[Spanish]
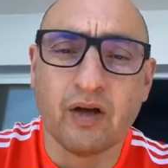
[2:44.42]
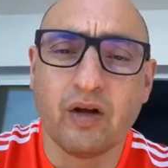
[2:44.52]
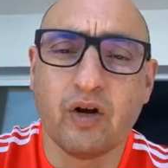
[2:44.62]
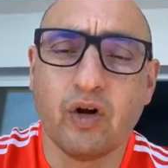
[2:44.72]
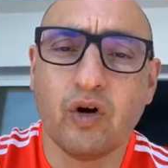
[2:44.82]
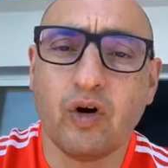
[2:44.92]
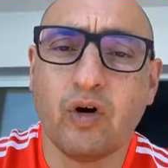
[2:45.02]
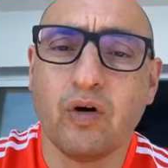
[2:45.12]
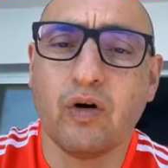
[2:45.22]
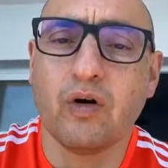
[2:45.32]
No
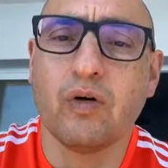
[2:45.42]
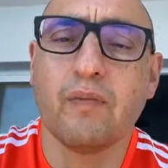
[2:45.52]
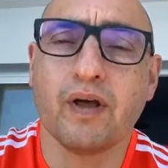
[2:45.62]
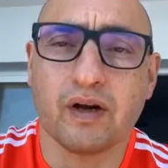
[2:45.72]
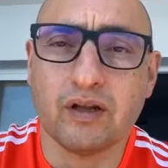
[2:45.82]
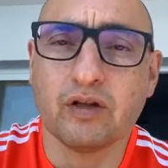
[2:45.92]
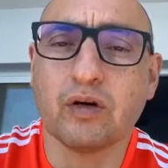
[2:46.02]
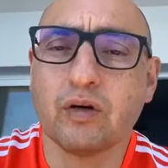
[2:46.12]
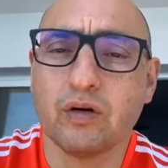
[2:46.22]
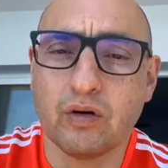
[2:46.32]
me
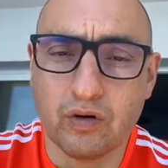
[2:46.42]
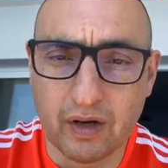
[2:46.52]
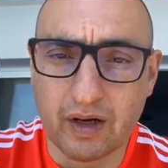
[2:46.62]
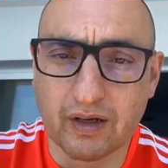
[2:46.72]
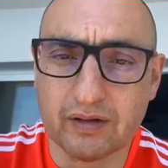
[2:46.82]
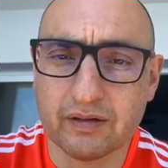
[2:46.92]
rindo nunca.